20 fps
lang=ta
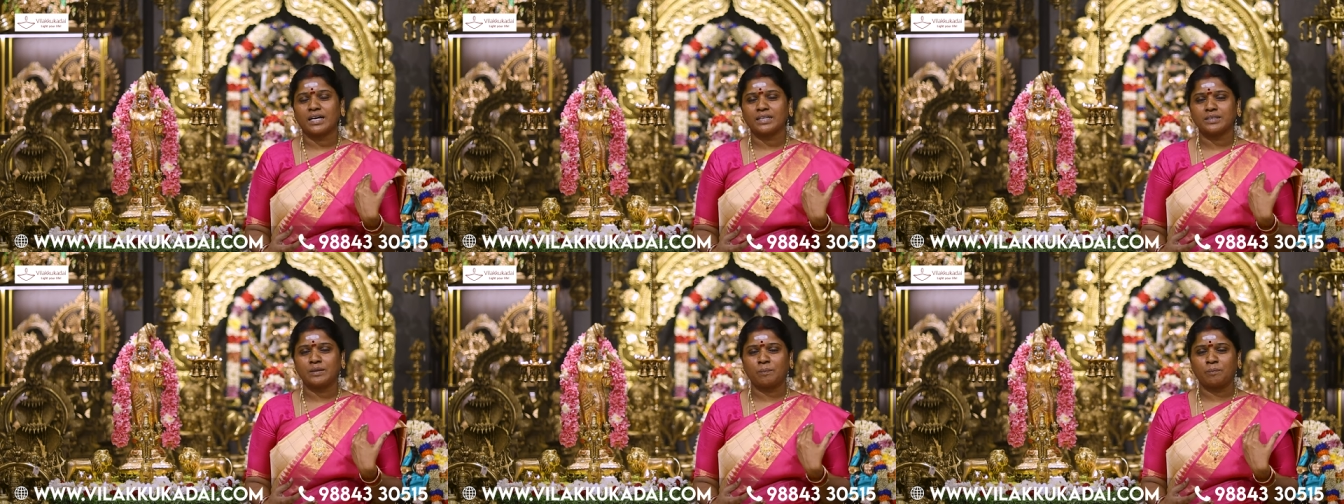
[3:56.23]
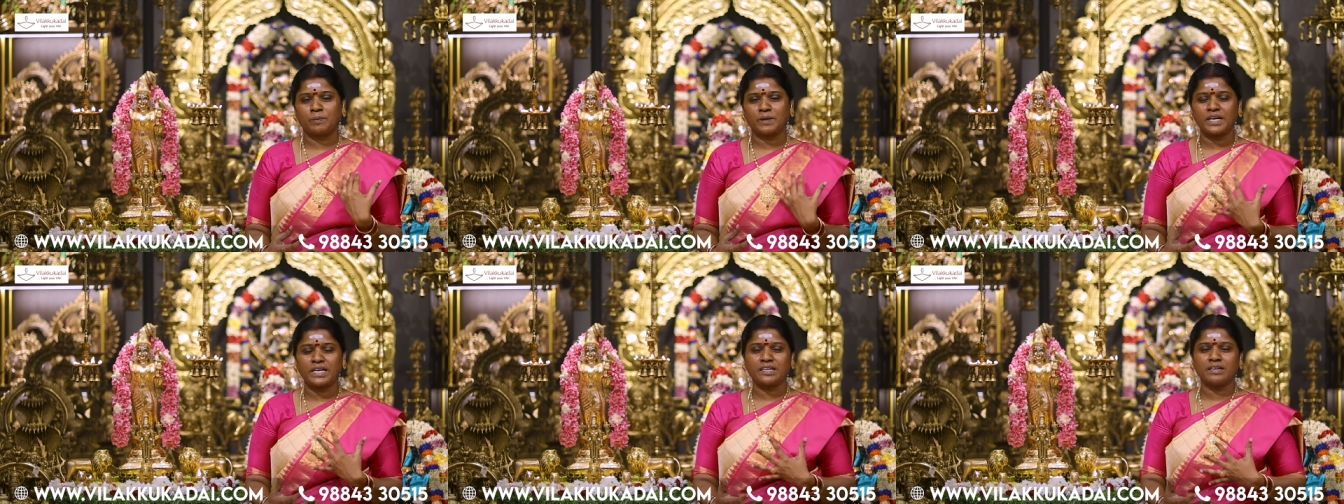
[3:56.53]
அந்த
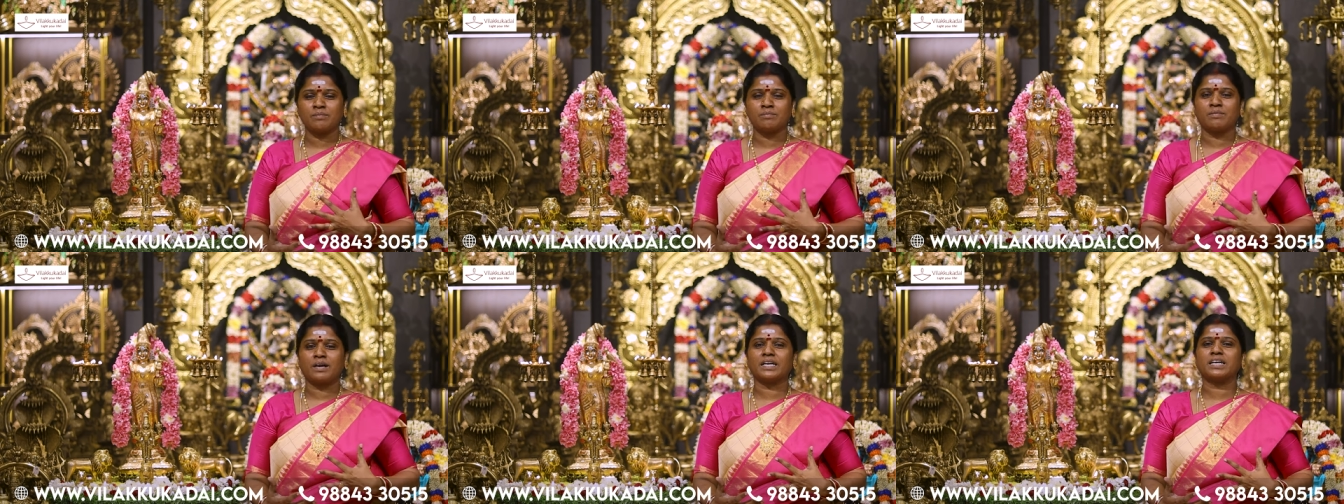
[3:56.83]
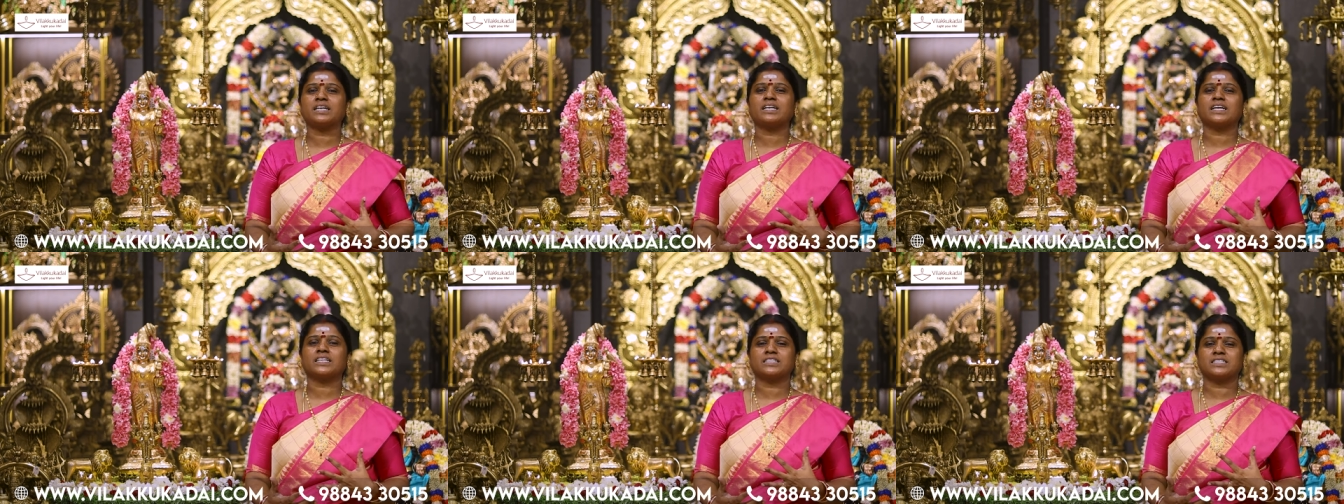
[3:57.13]
பிடரி
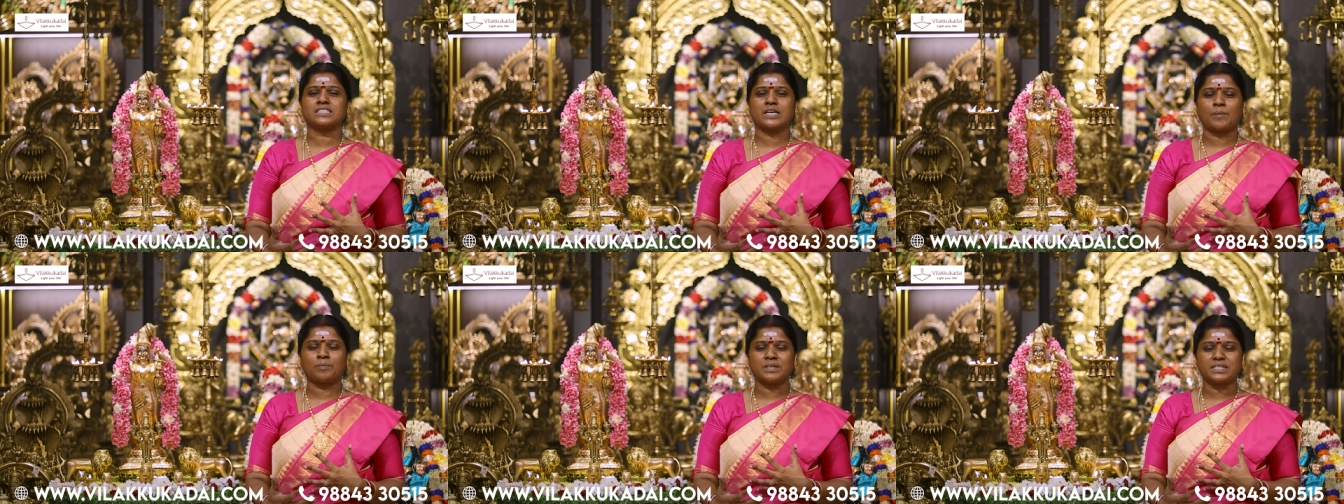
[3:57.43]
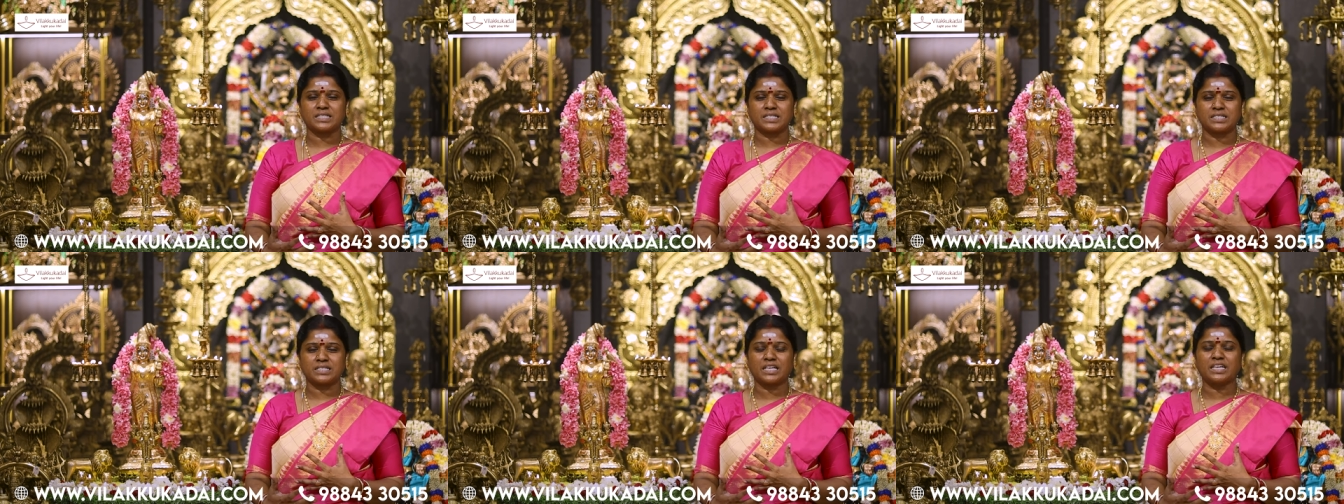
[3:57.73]
மயிர் அது
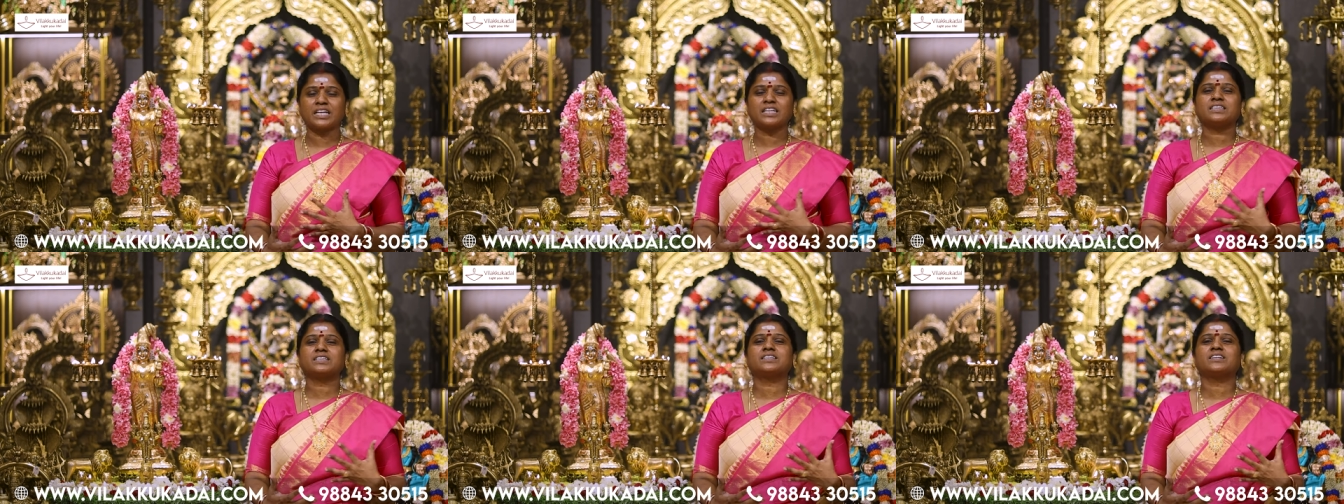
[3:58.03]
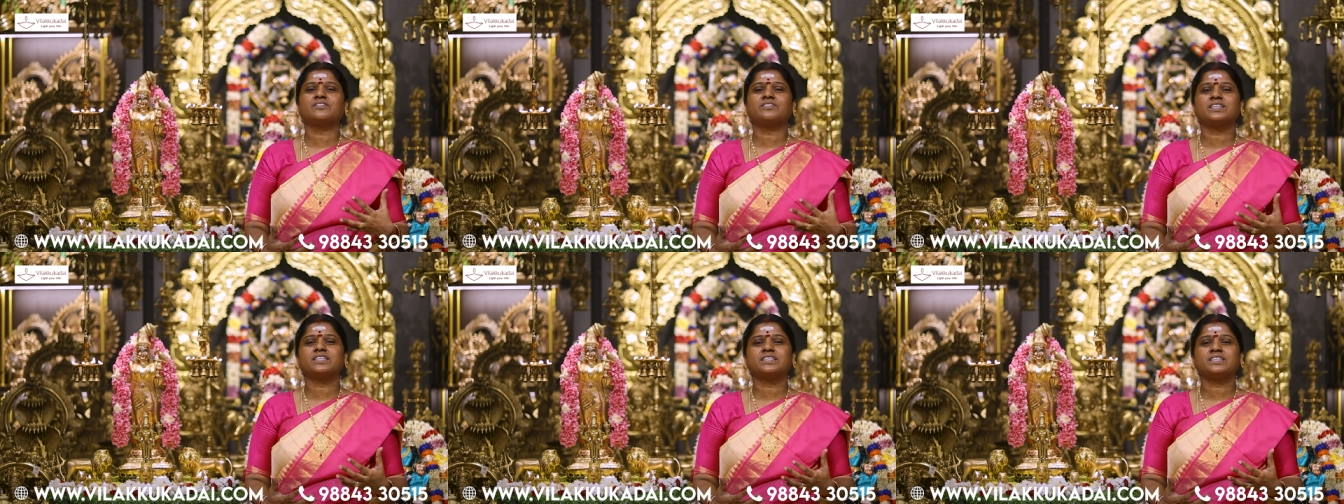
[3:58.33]
அப்படி
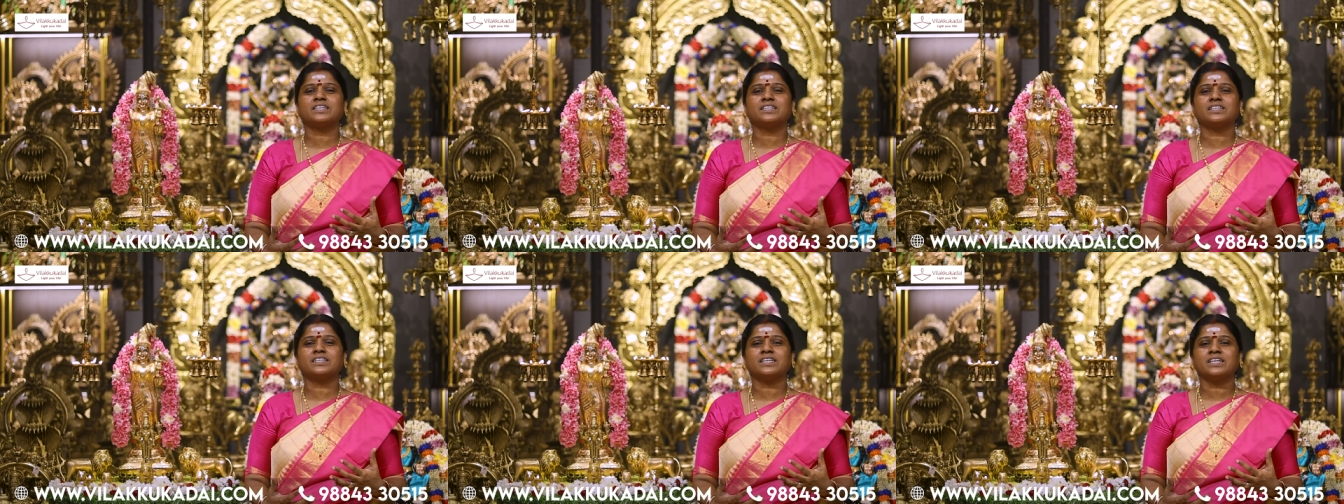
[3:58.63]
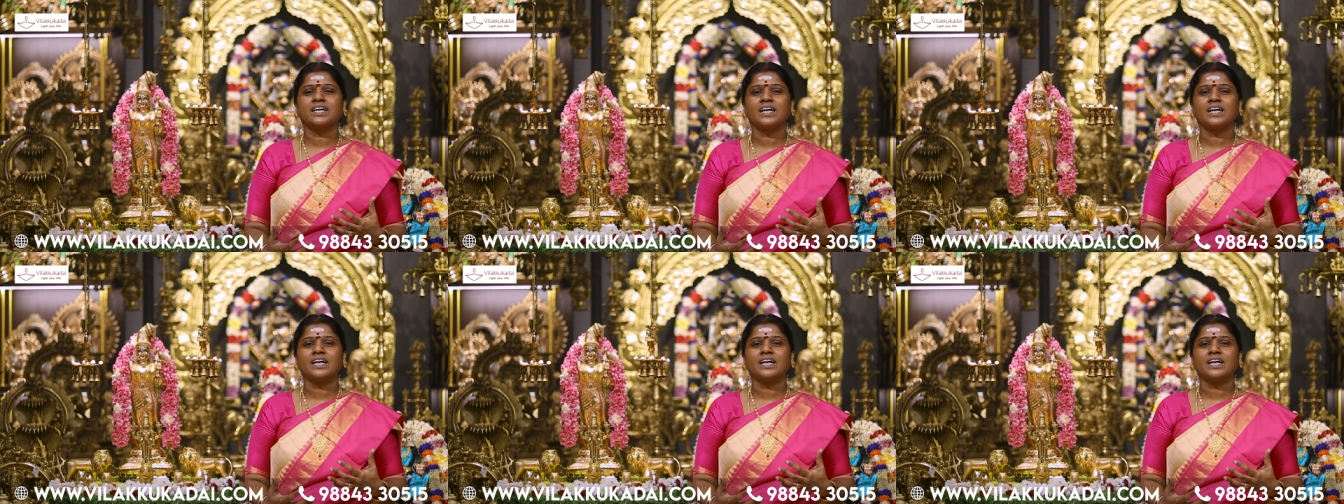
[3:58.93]
சிலுத்து விட்டு